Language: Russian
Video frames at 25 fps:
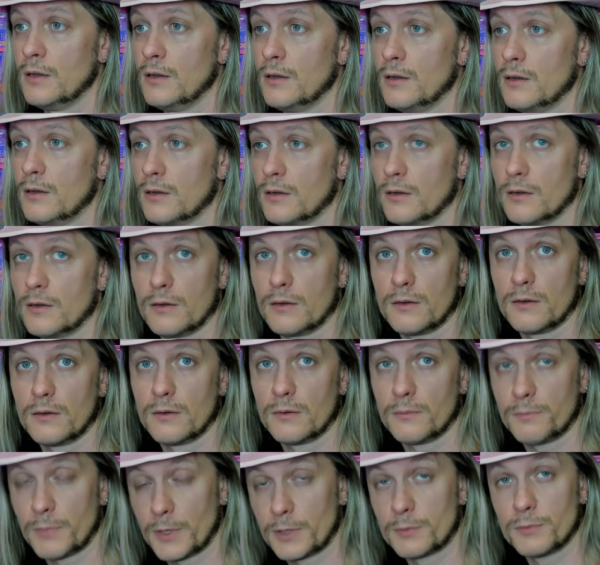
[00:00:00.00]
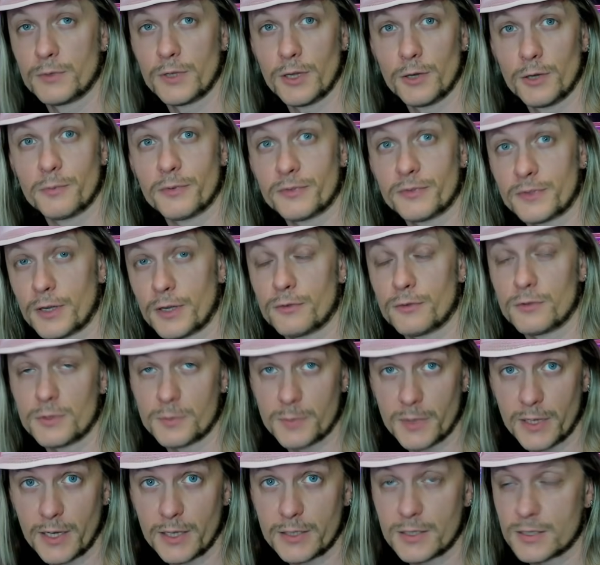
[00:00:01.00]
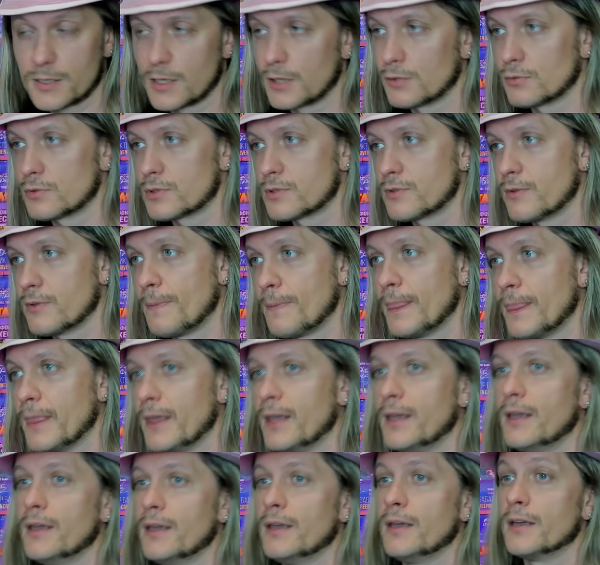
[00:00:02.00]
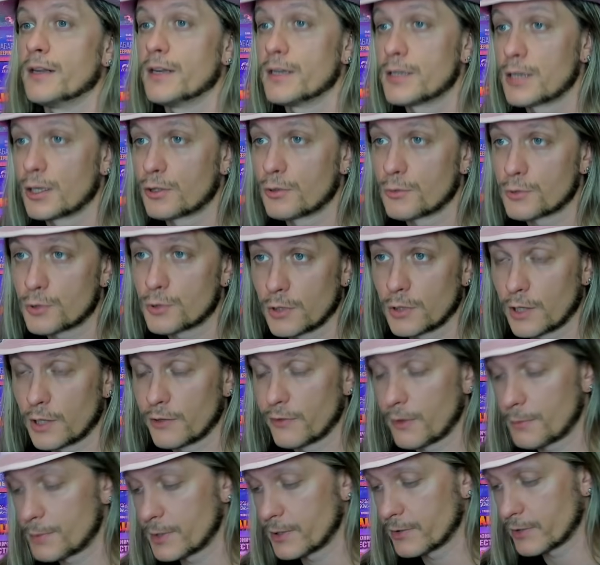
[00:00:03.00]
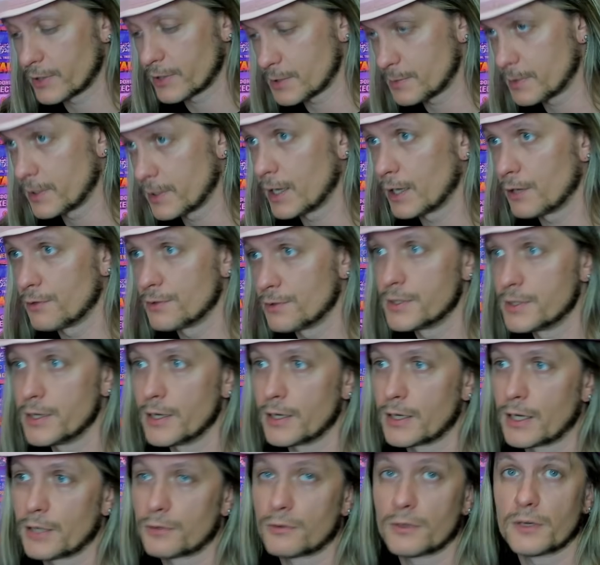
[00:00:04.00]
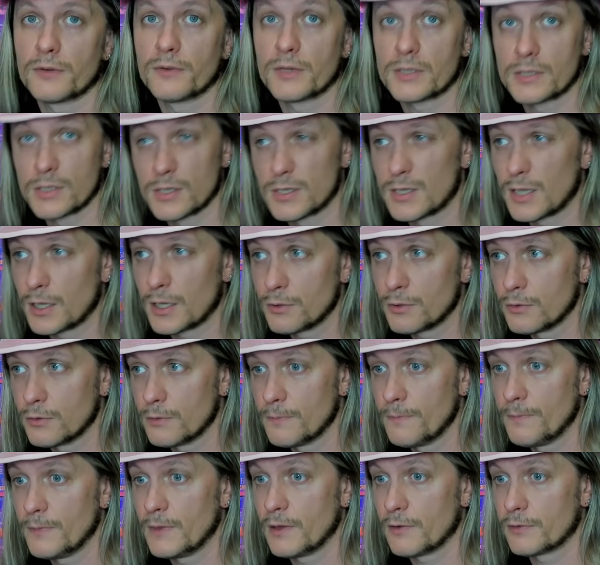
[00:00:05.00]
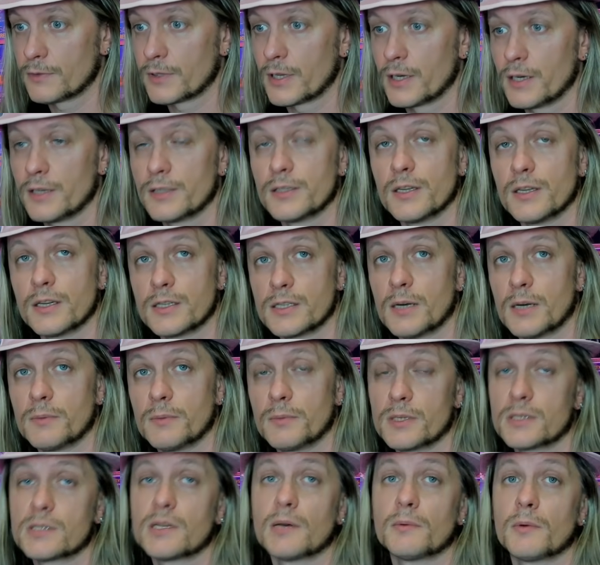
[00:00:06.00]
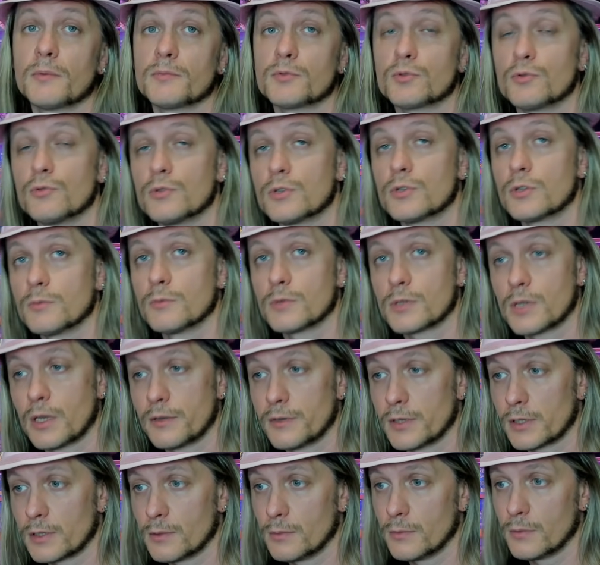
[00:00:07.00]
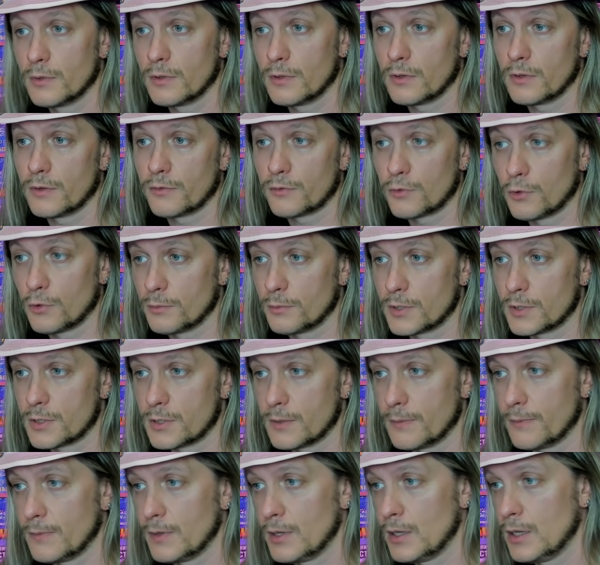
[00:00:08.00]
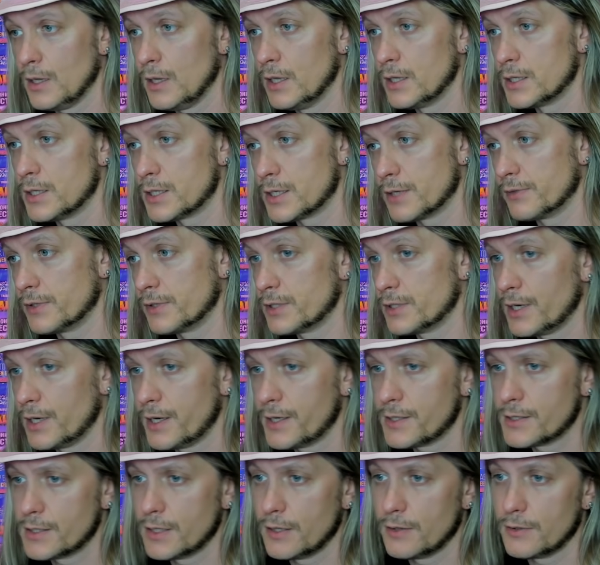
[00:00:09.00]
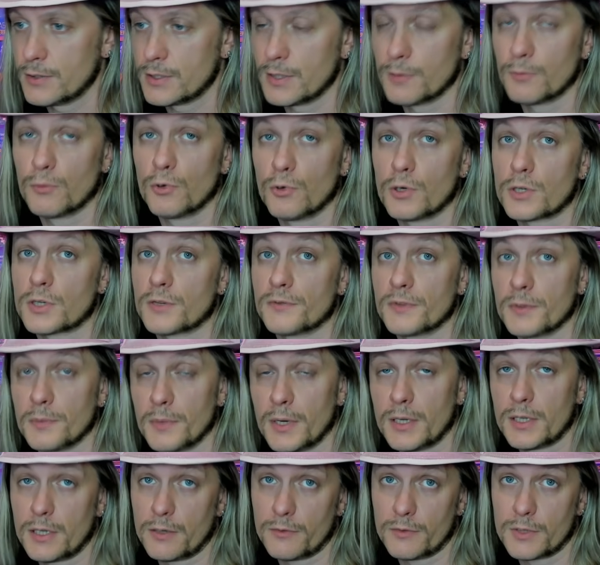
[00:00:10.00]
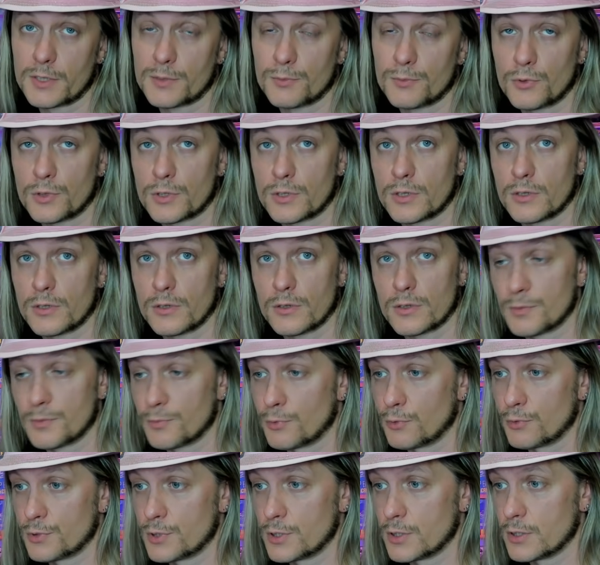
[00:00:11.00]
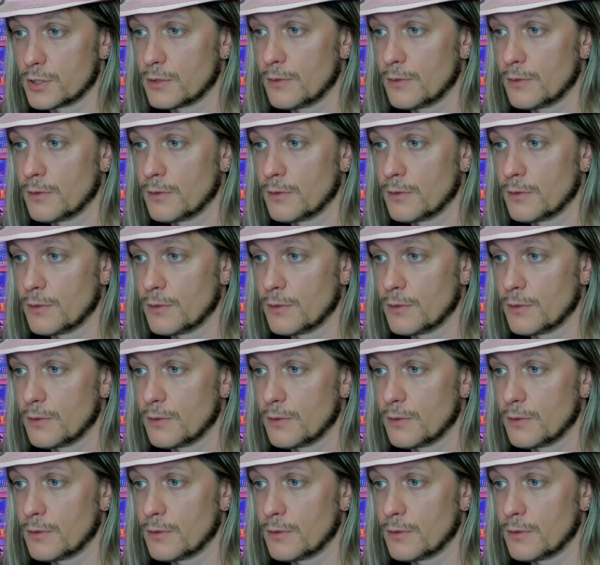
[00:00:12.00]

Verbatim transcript: Э, поэтому я и повторю, избегайте занудства. Речь о том, что надо, во-первых, избегать людей, которые вас достают, а во-вторых, нельзя быть самым скучным человеком э, в комнате. Чем вы интереснее, тем больше внимания вы сможете заполучить.